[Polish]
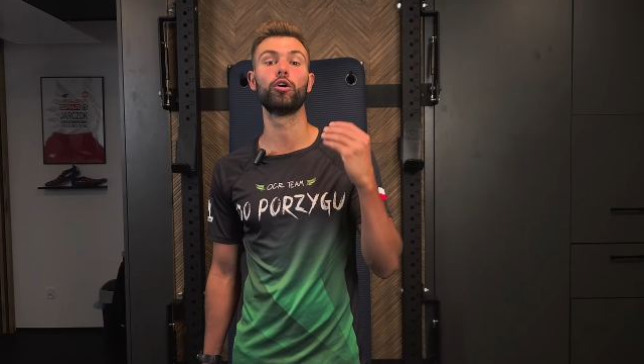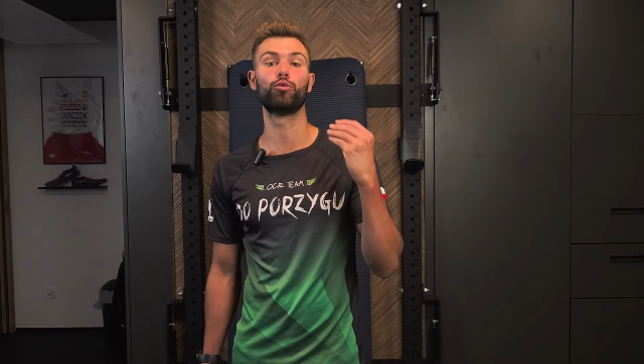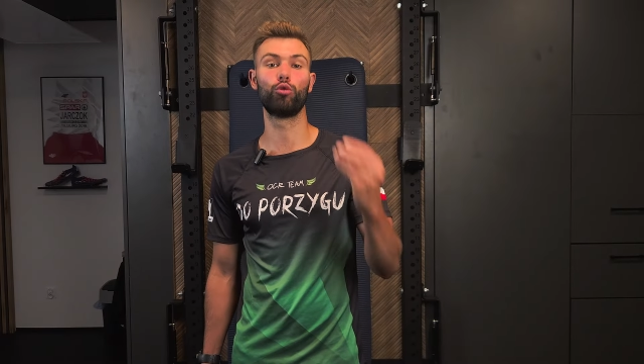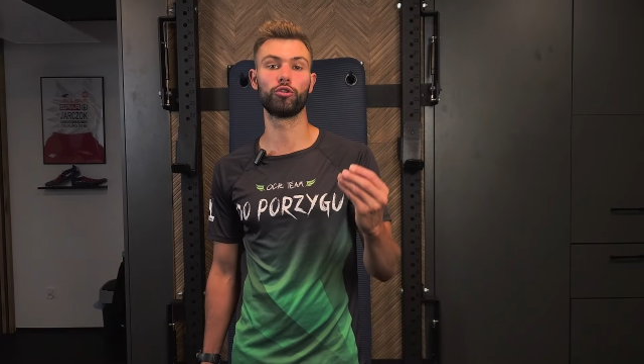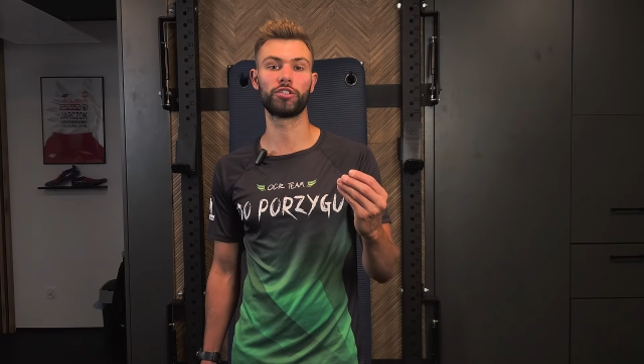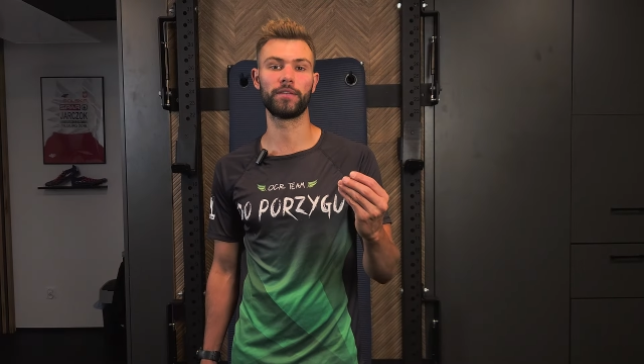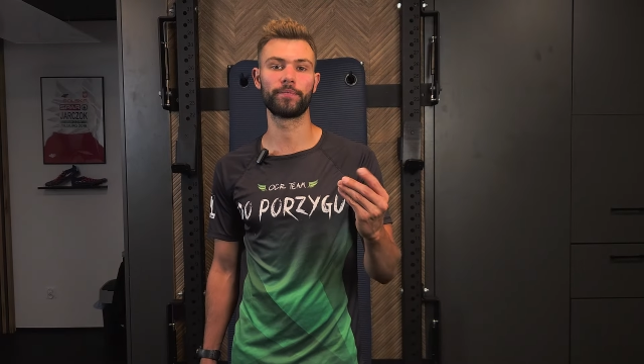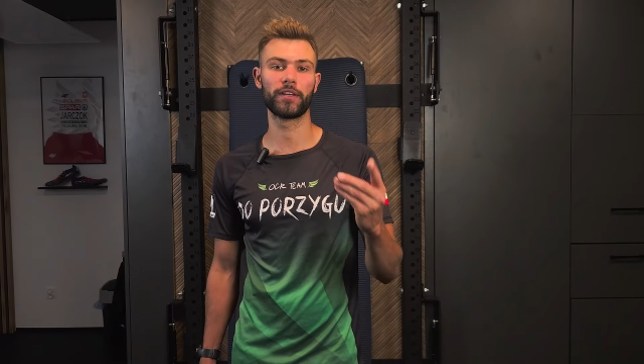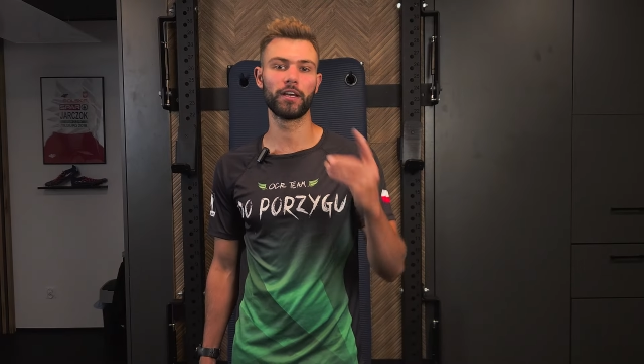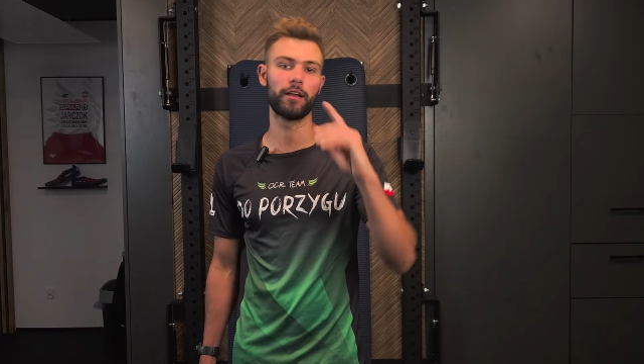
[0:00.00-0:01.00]
długości.
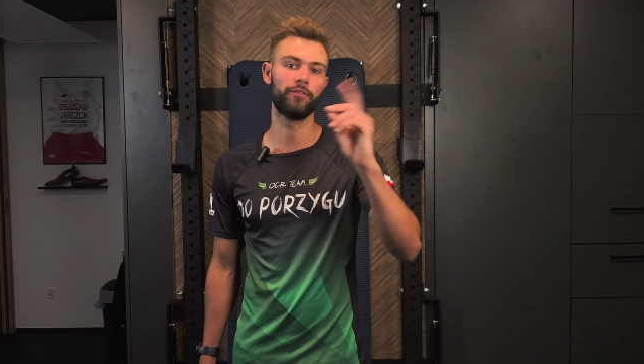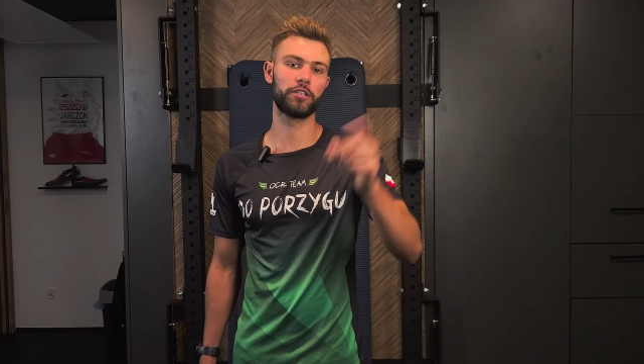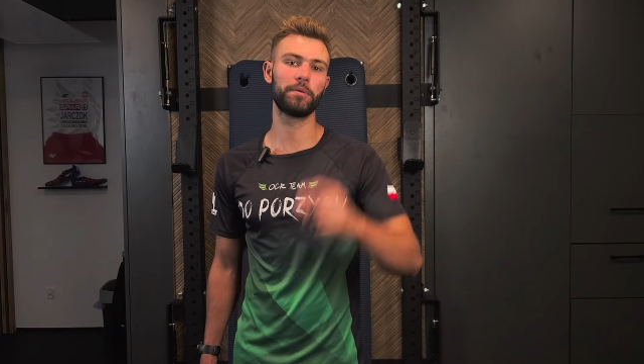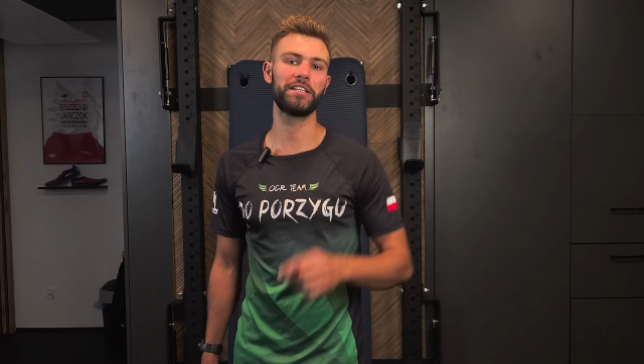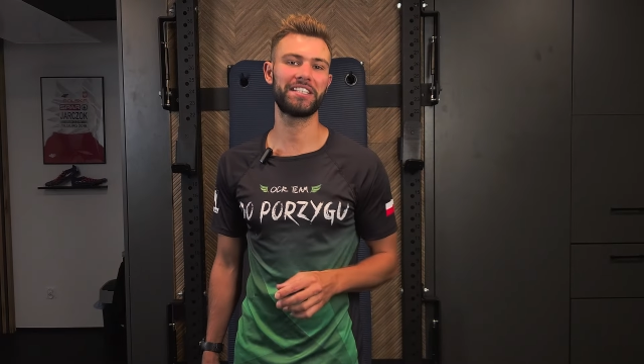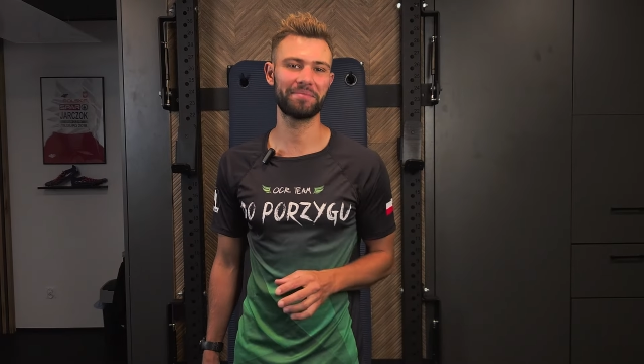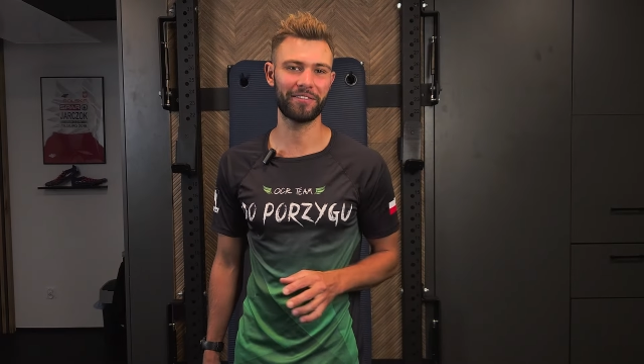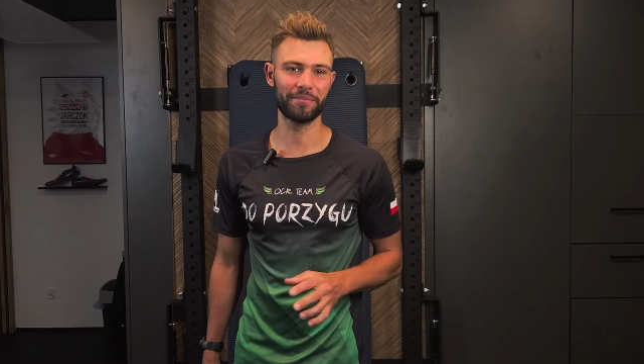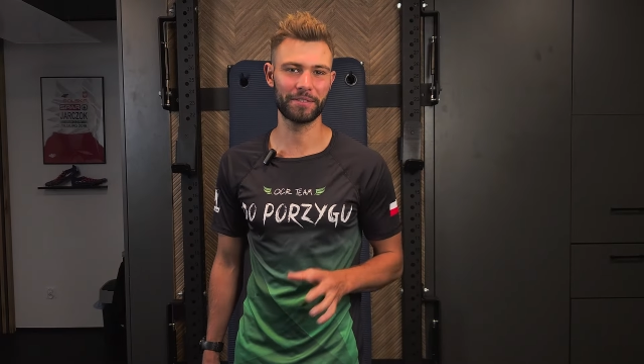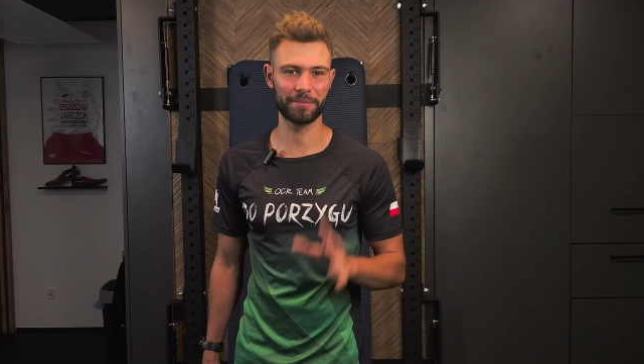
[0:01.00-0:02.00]
Wyśmienicie
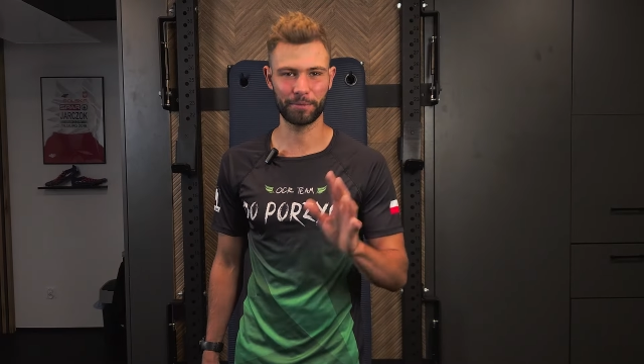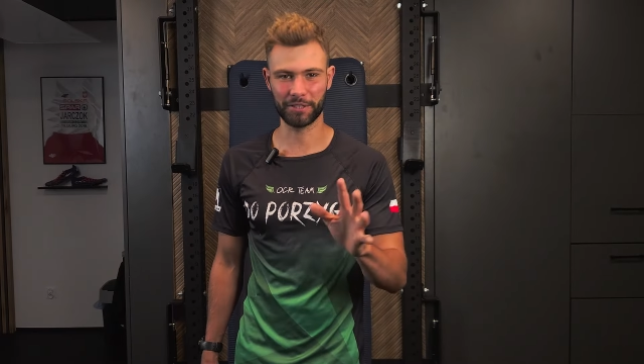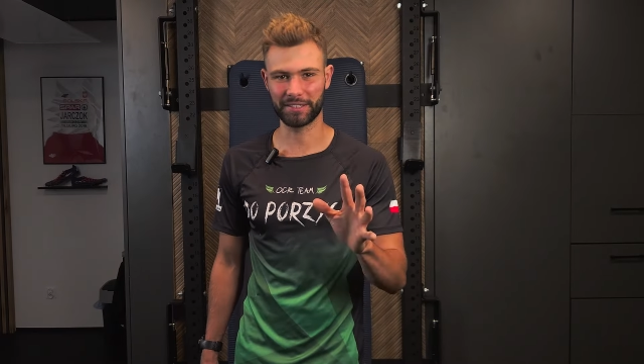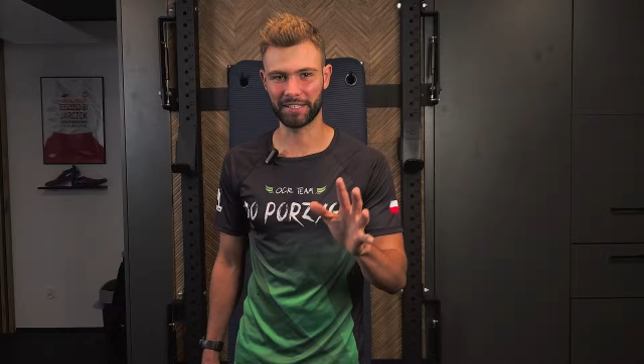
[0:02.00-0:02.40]
bawimy się podczas